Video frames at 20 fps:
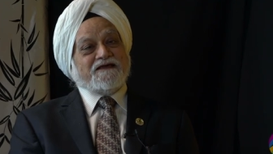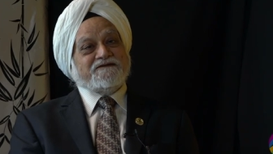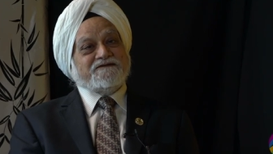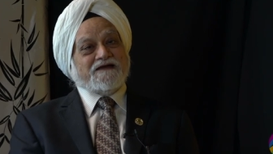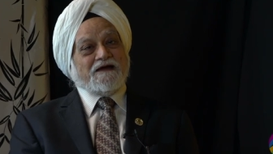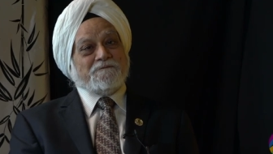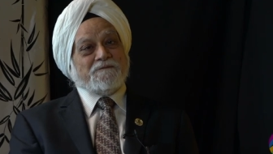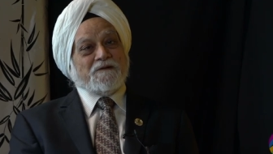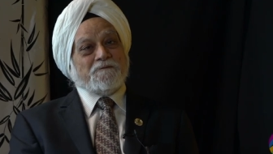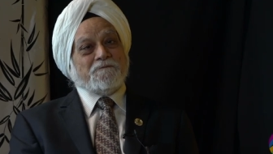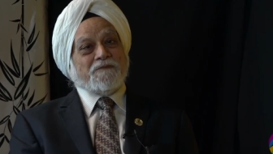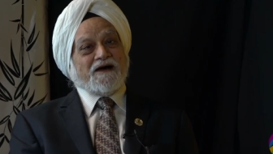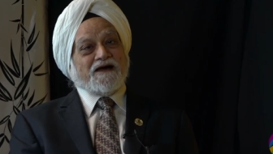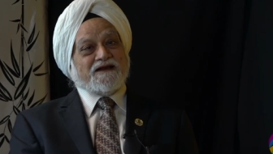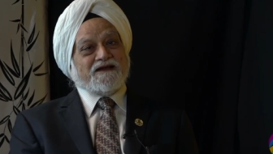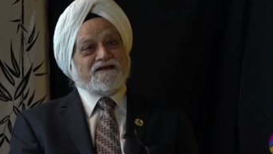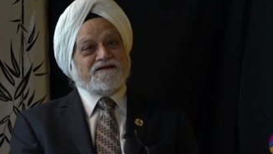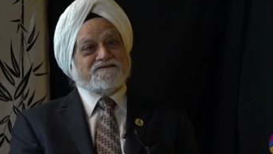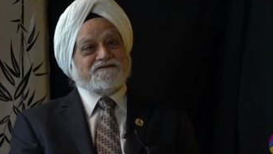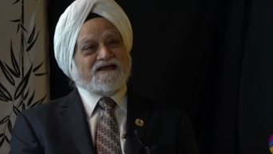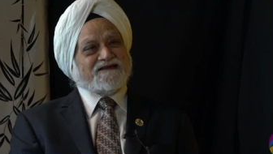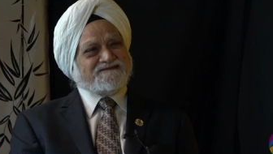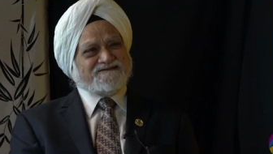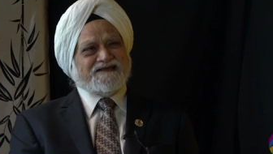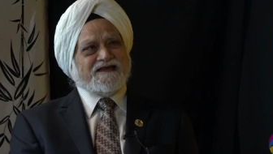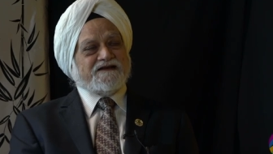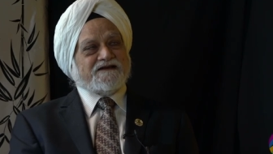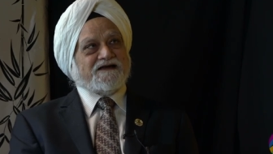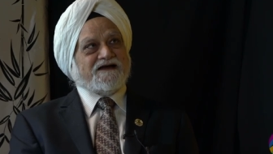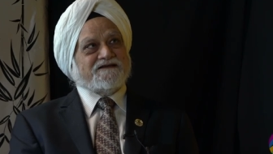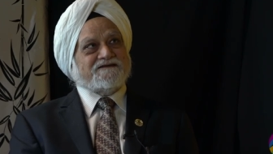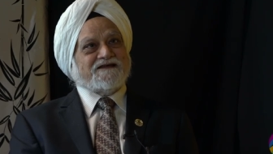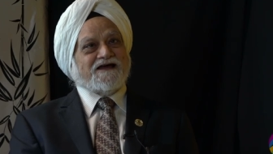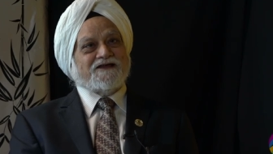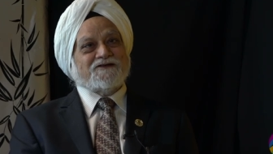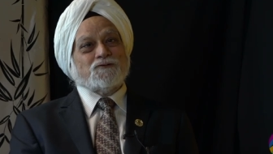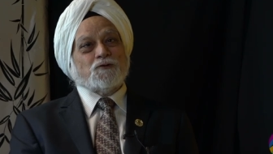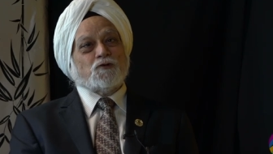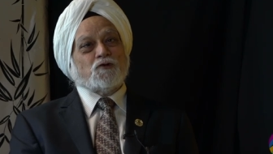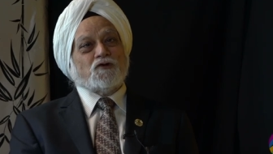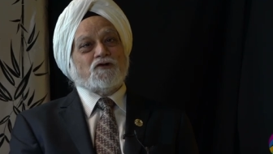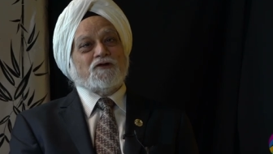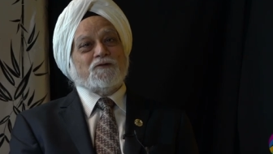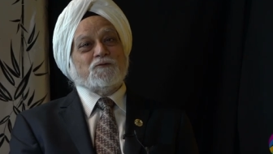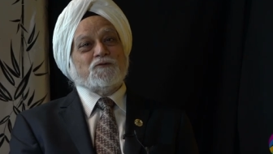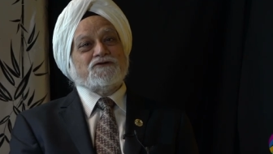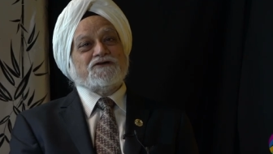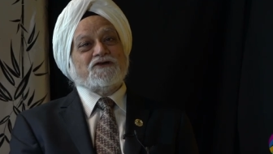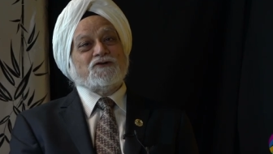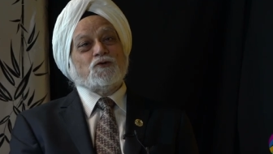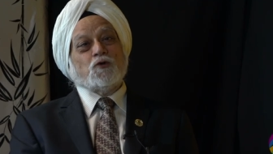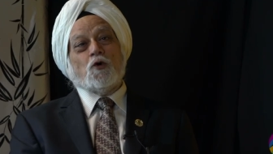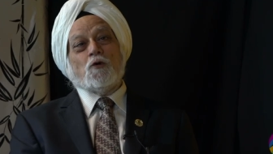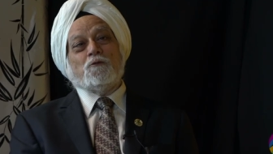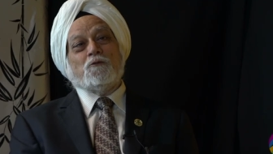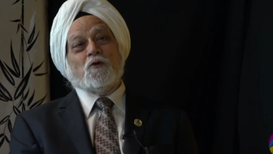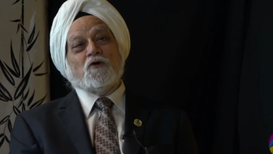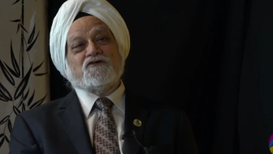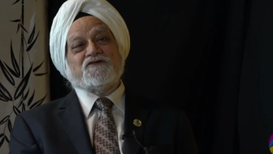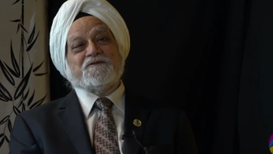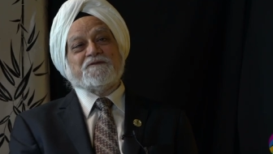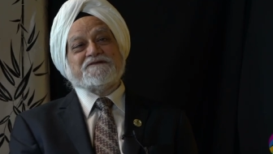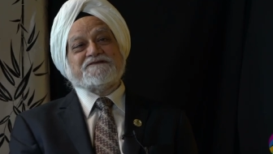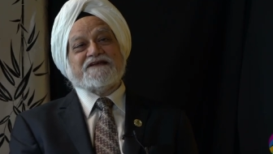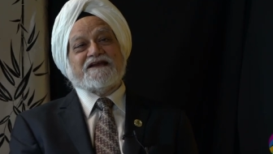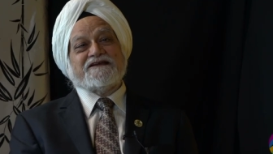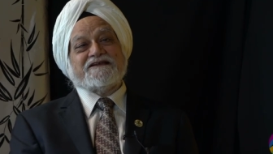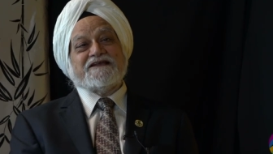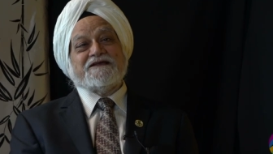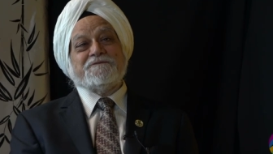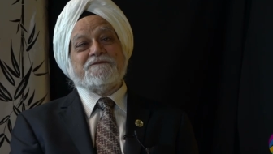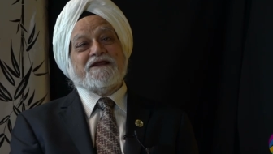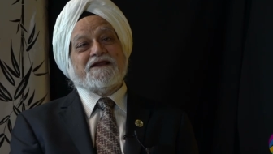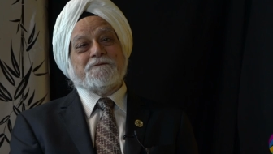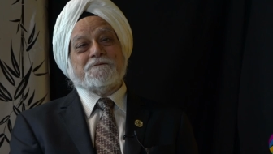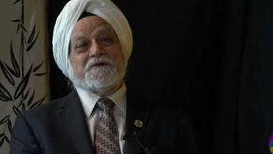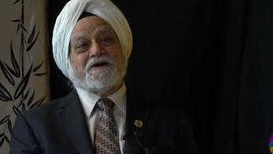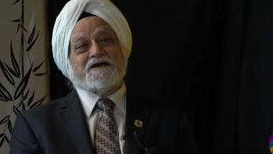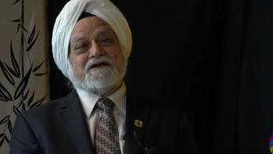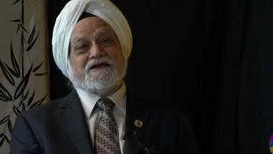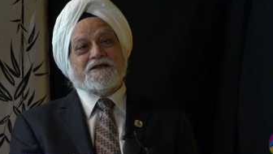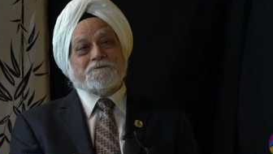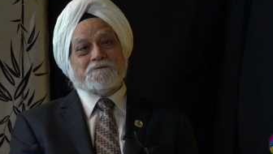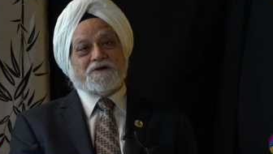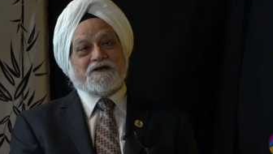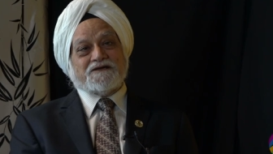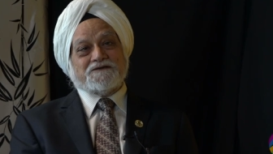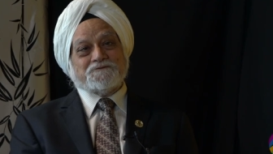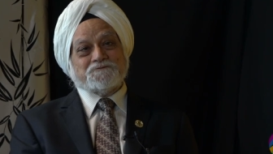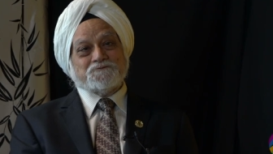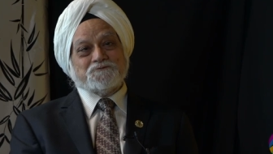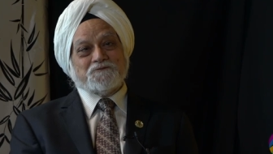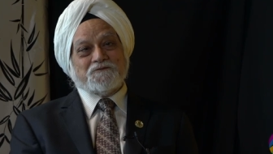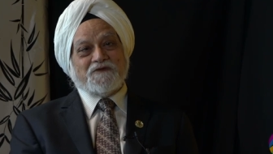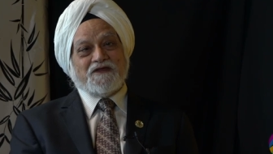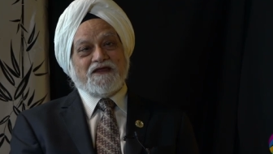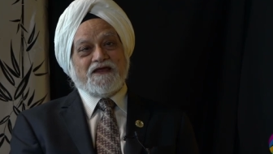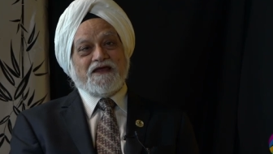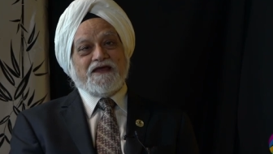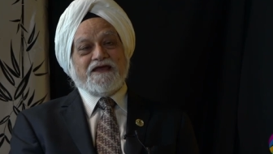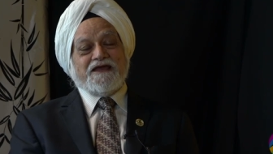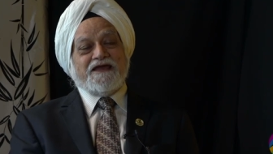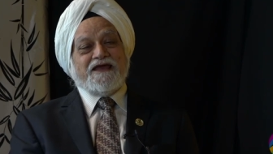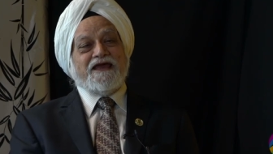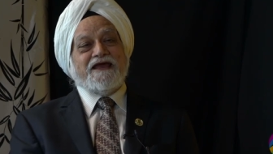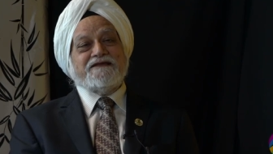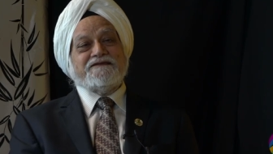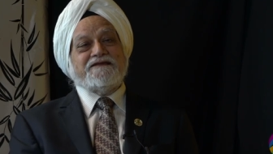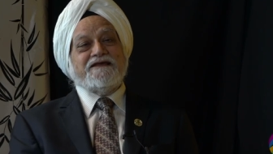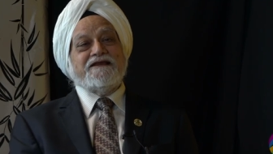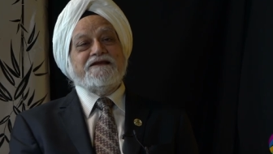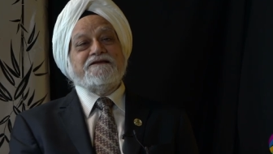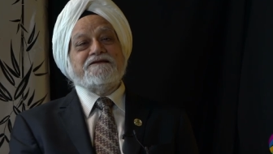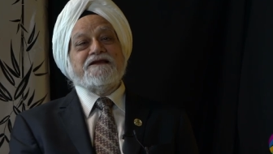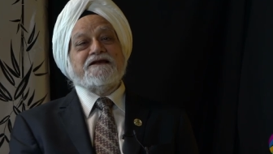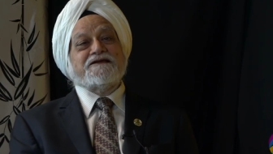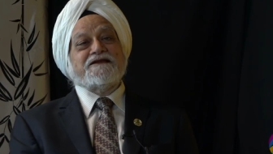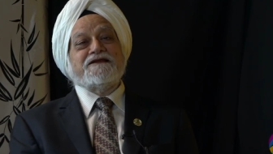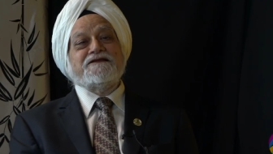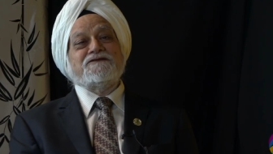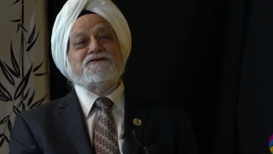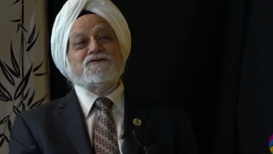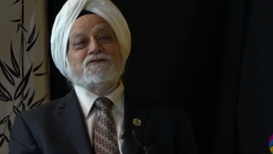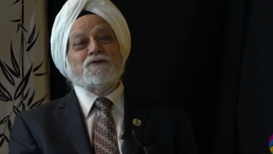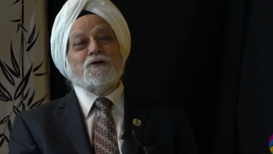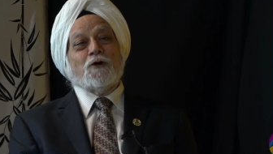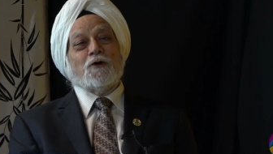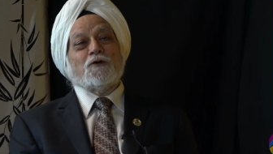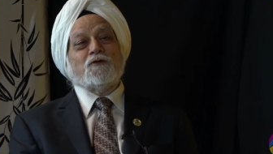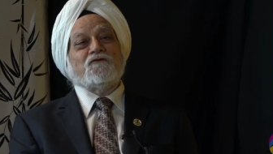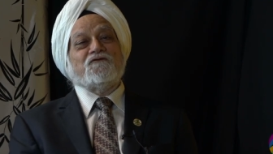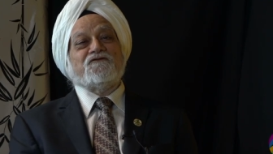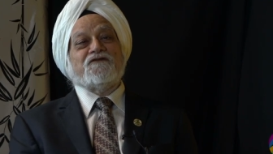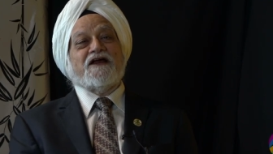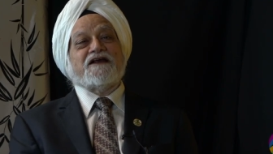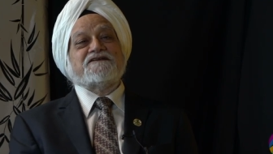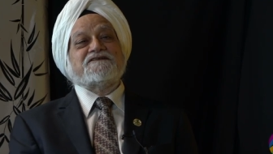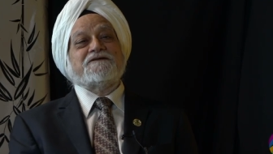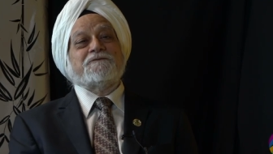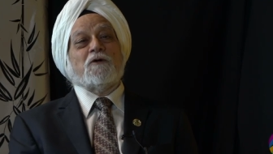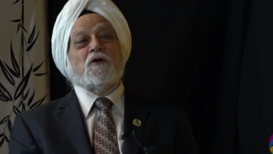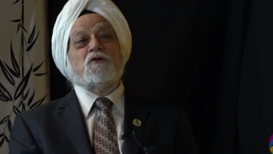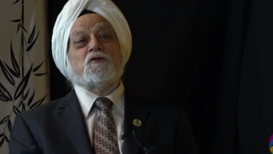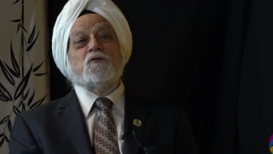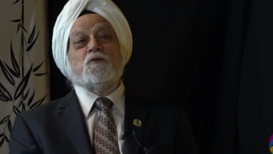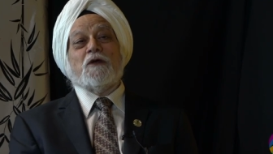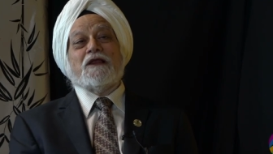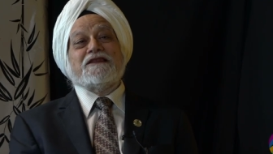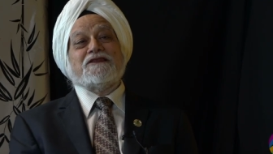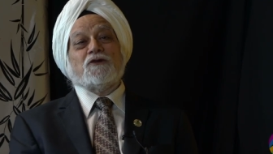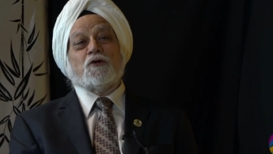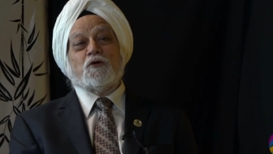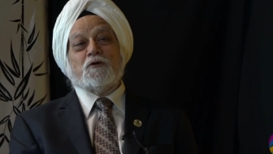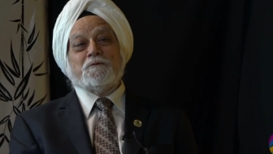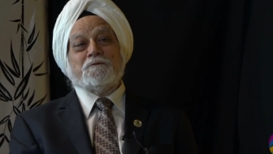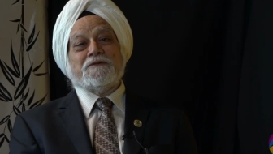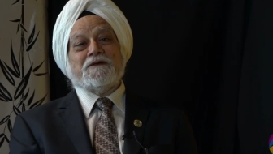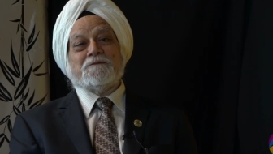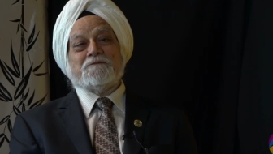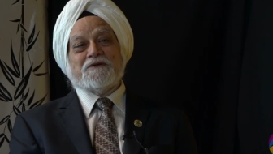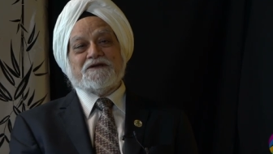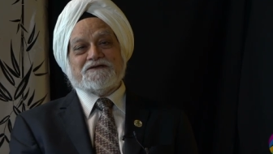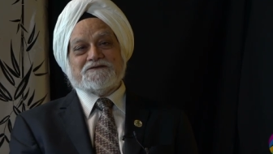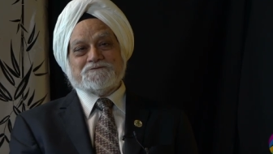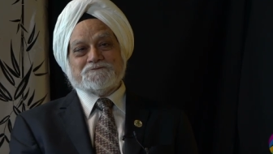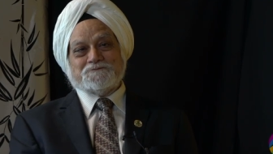जब मैं बारह दस साल का था तो उन्होंने मुझे दो बुक्स प्रेजेंट की मेरे बर्थडे पर एक थी लिटिल नॉन फैक्ट्स अबाउट वेल नोन पीपल